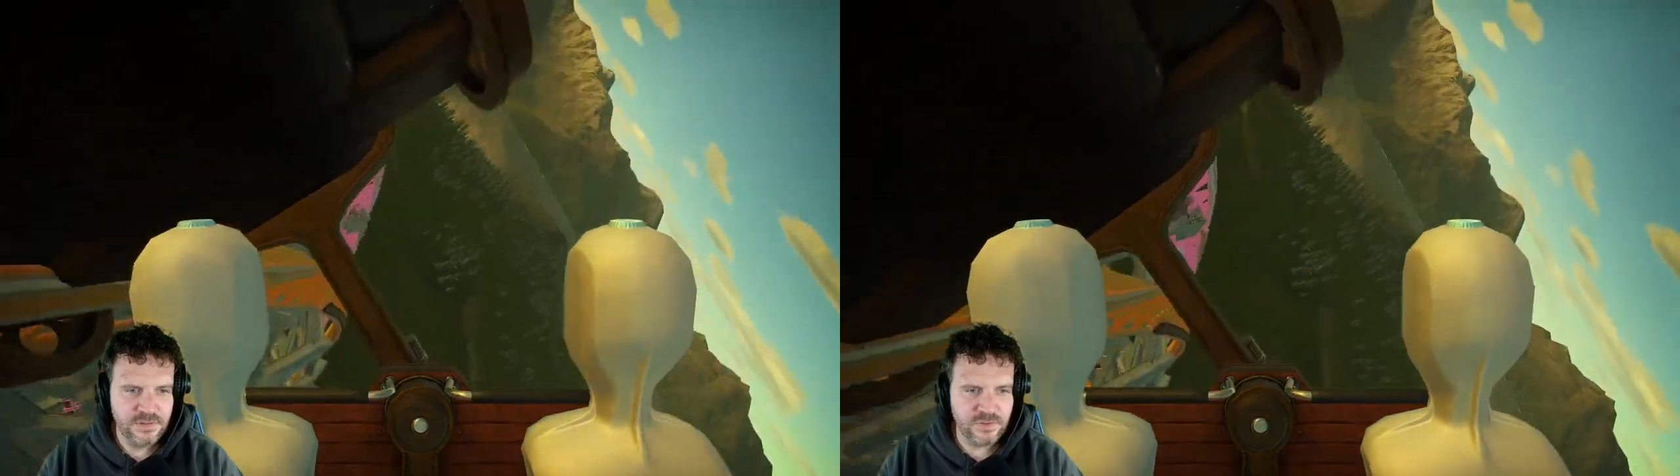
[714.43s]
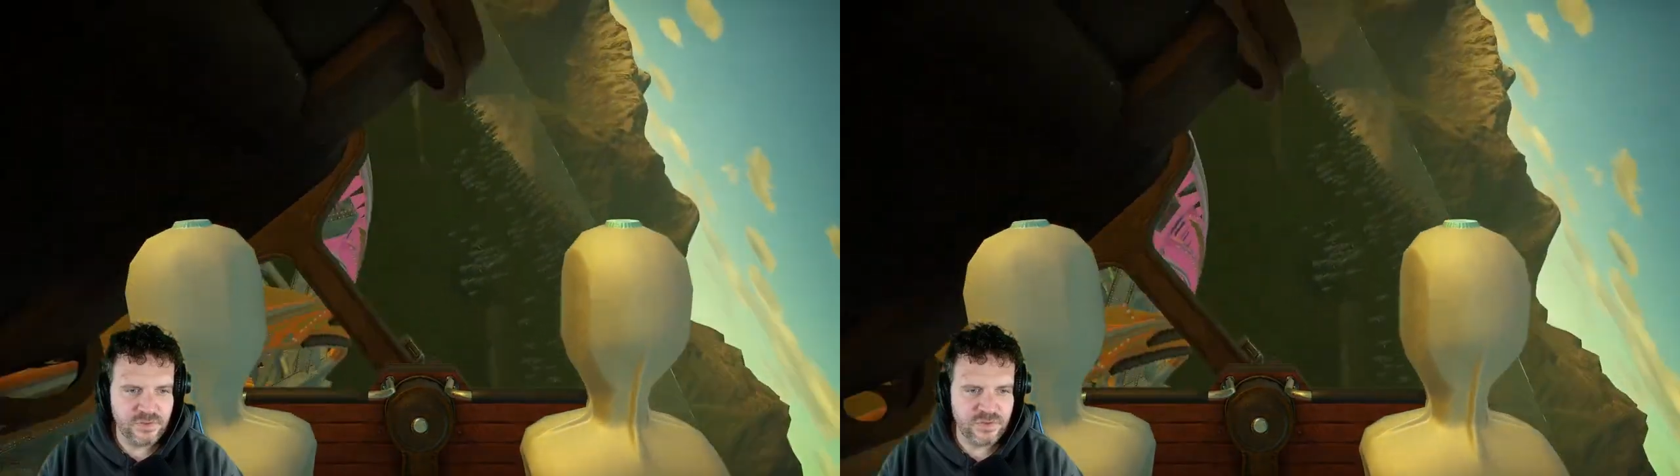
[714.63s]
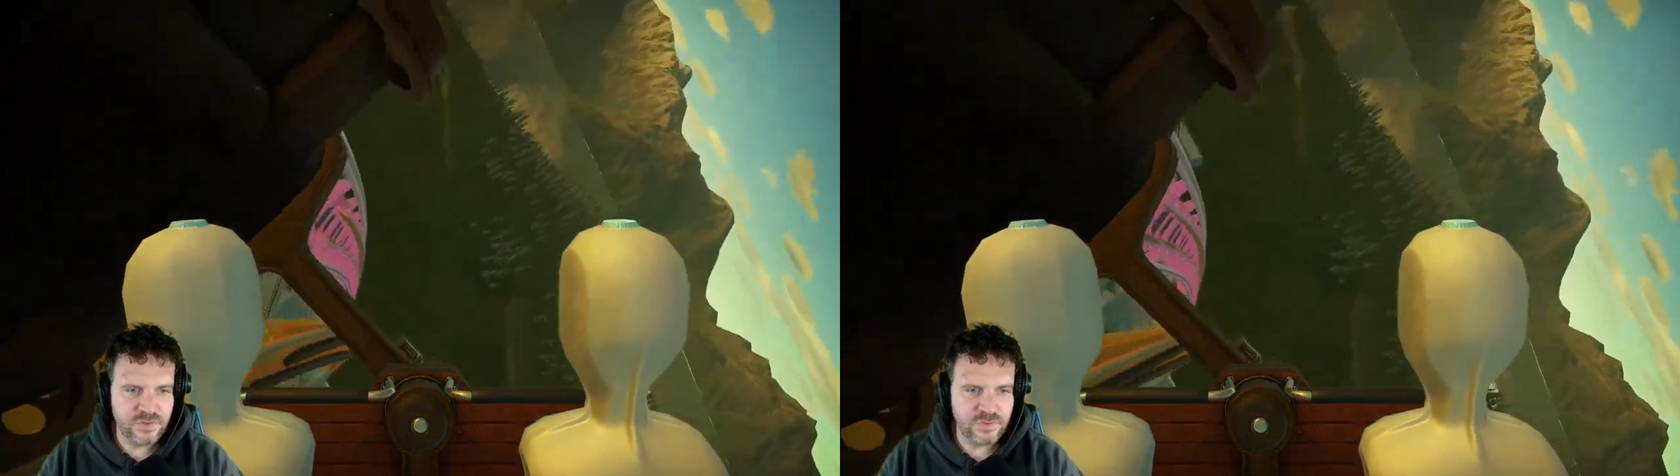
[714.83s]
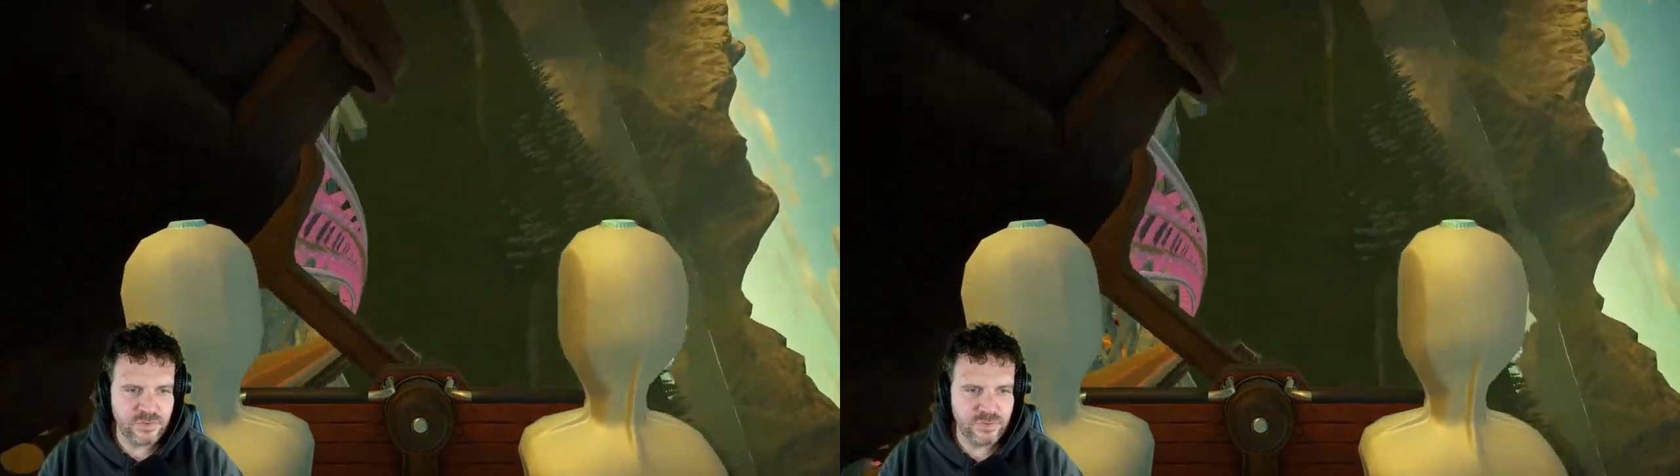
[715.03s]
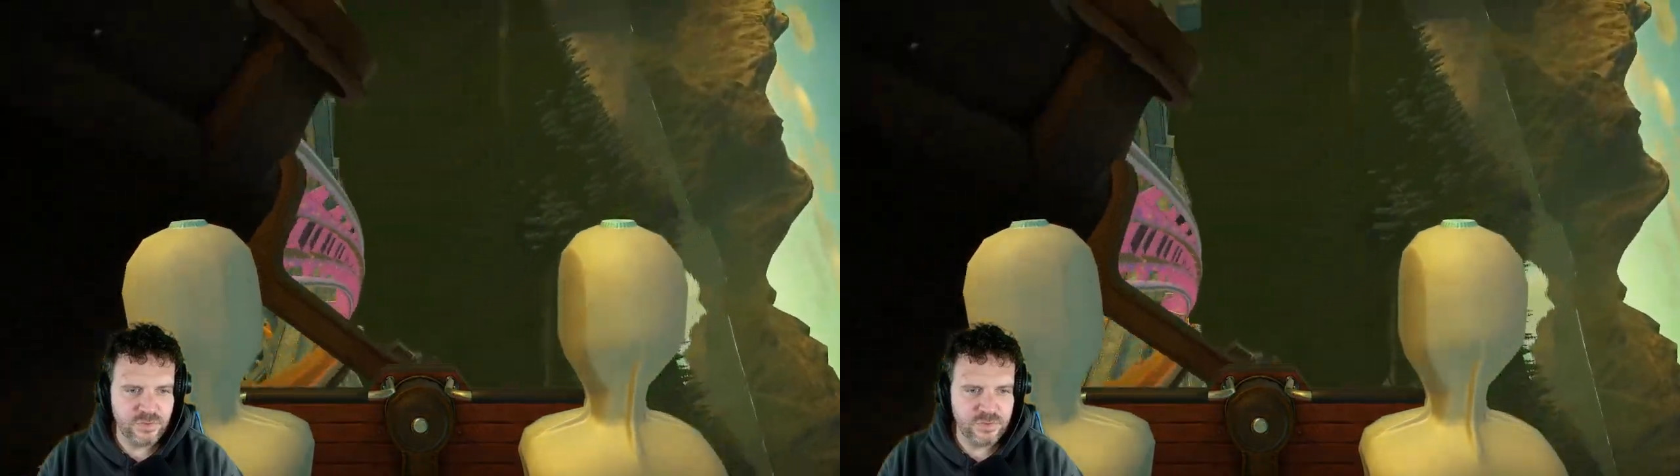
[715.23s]

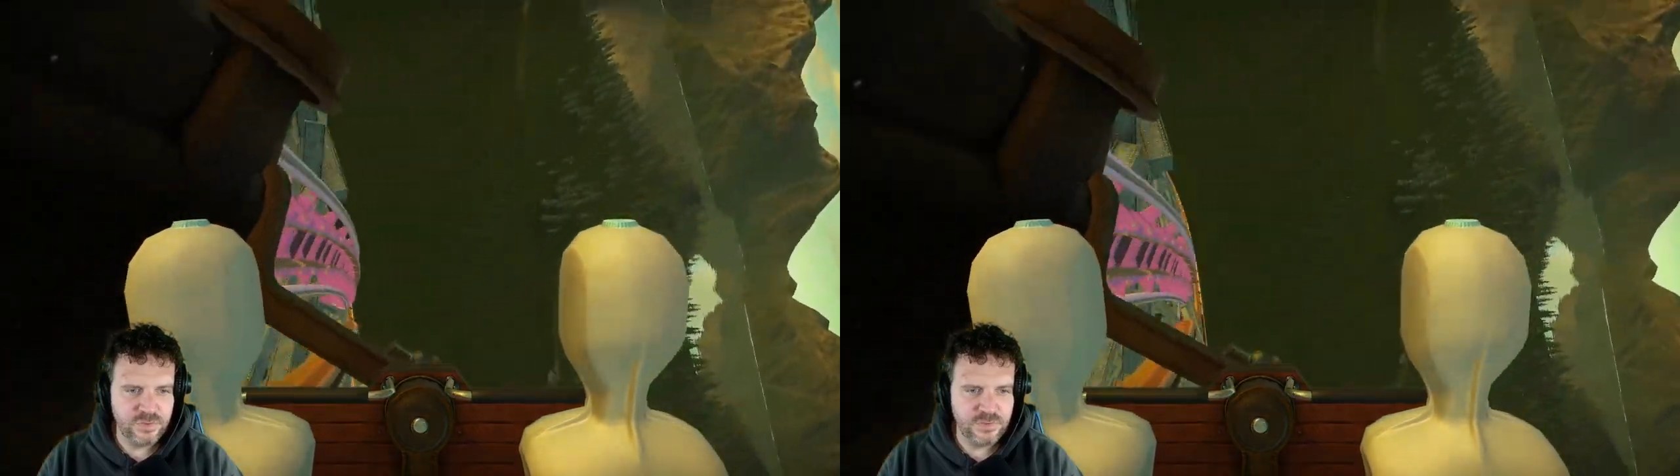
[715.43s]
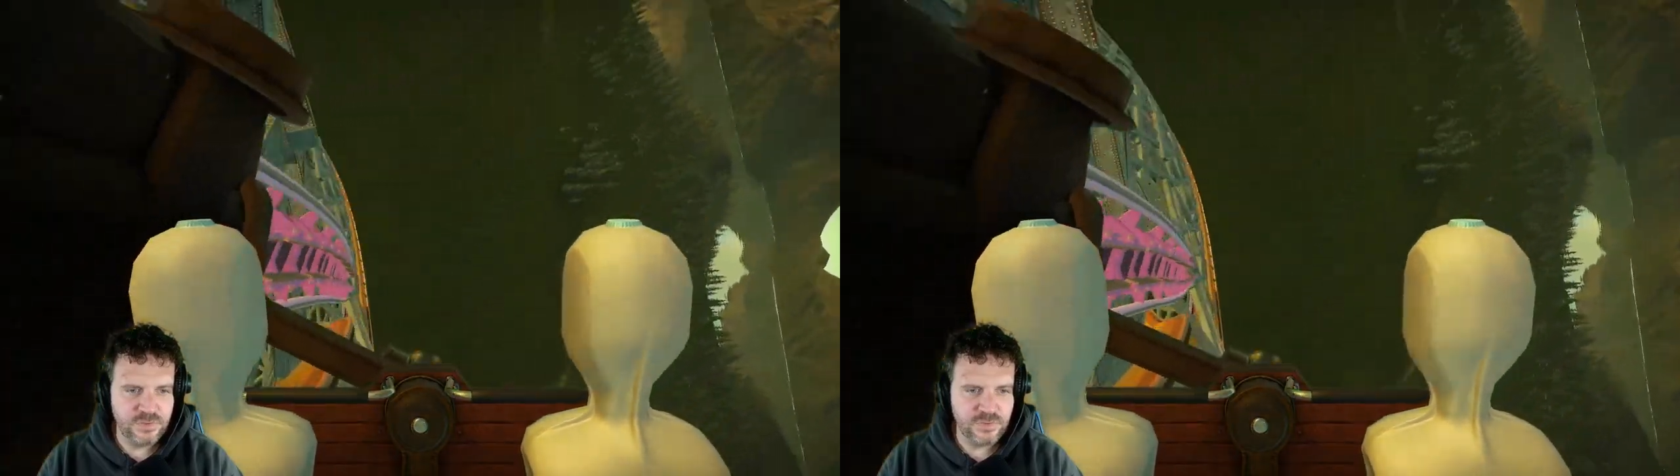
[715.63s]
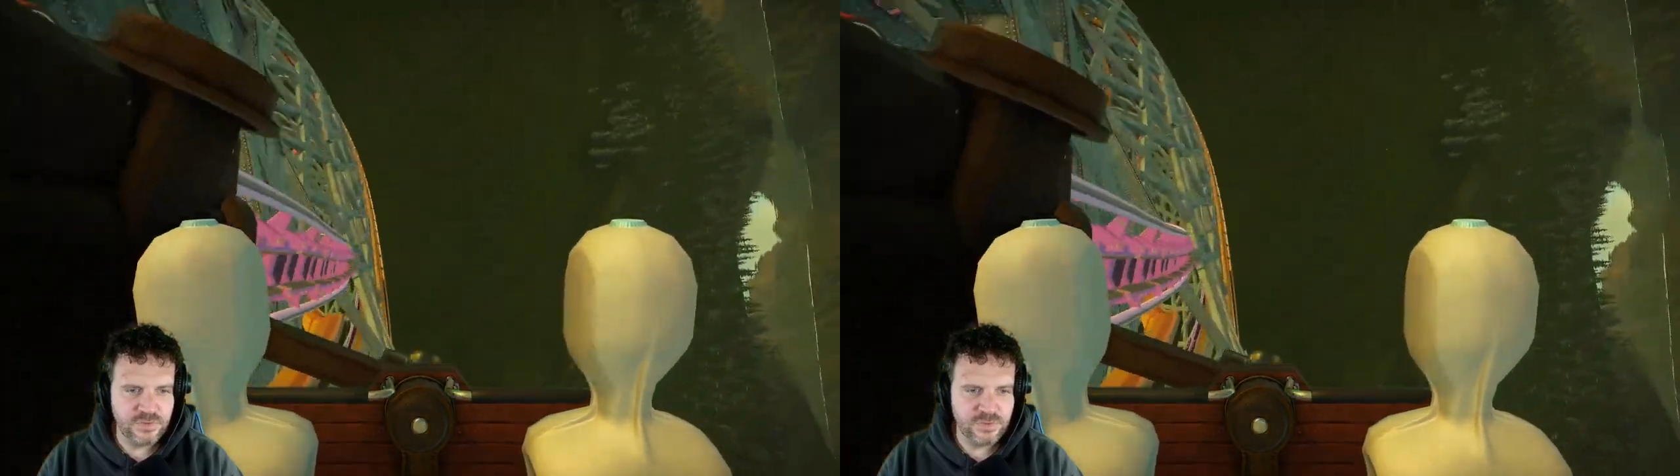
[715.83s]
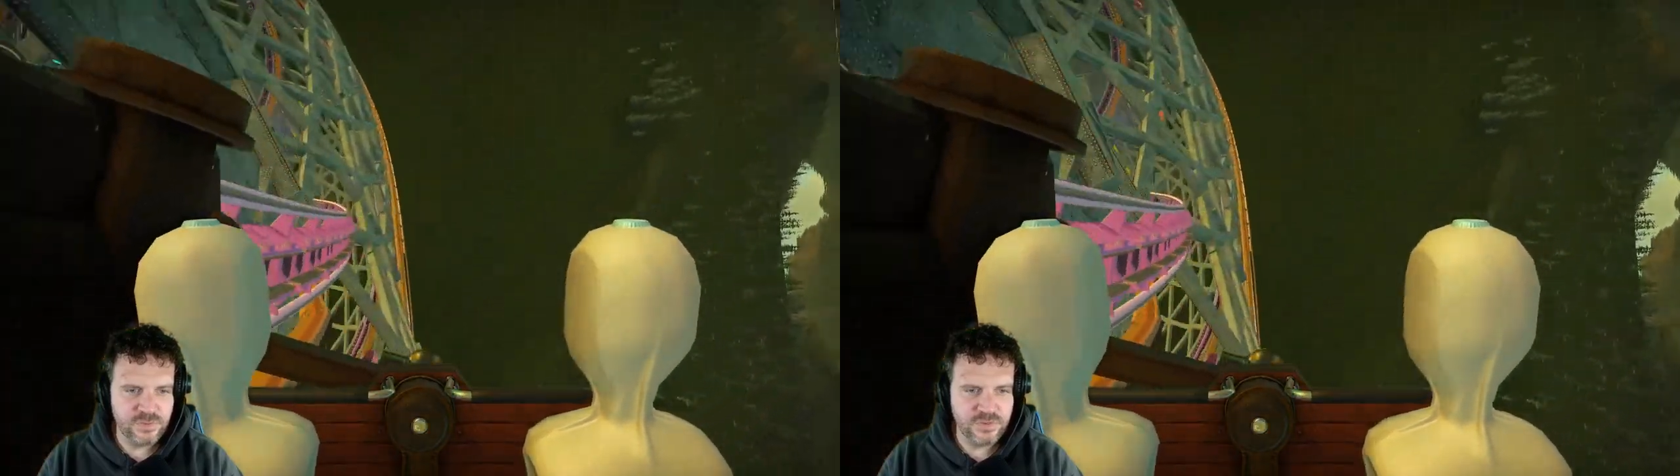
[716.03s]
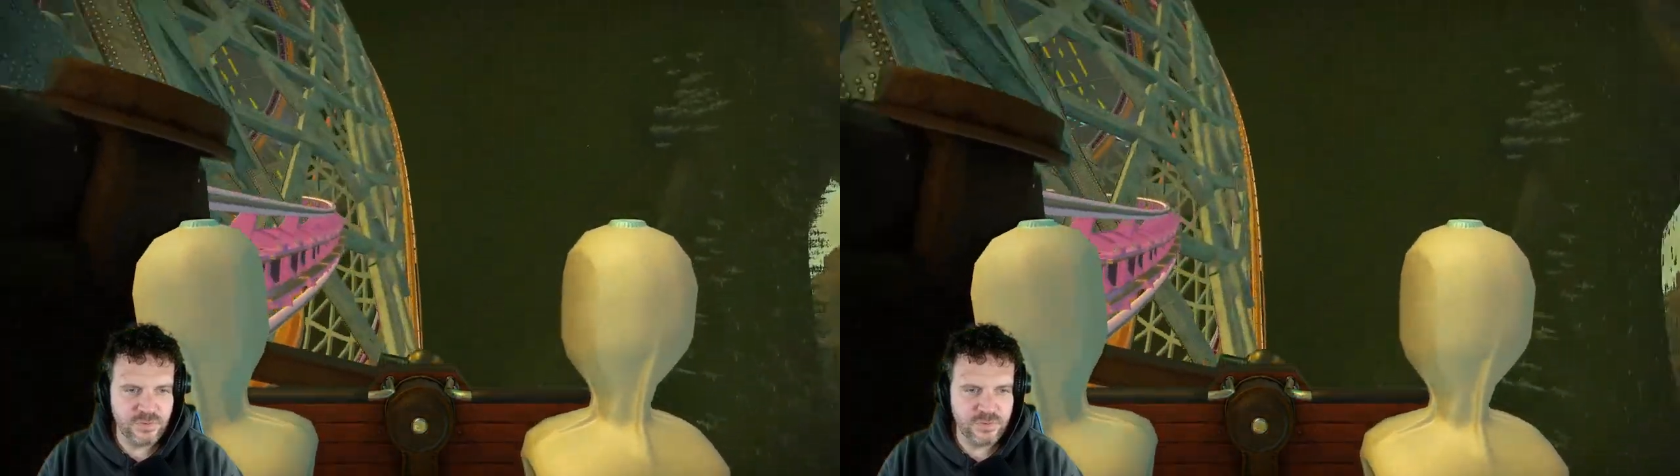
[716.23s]
Konstruktur,
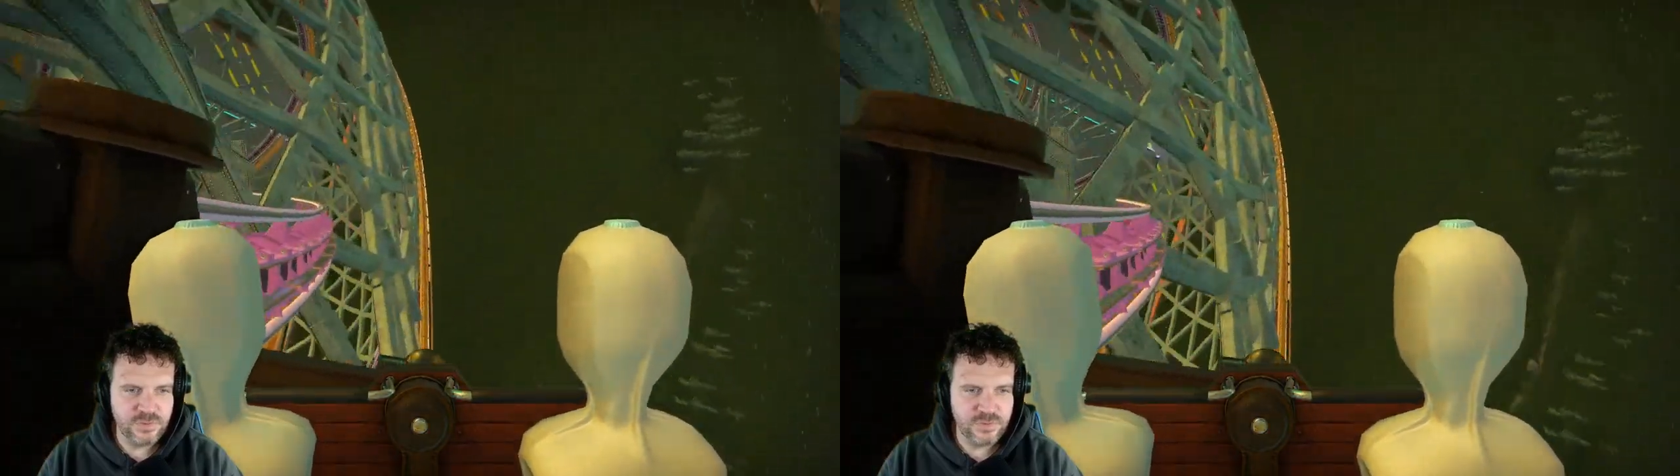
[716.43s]
Konstruktion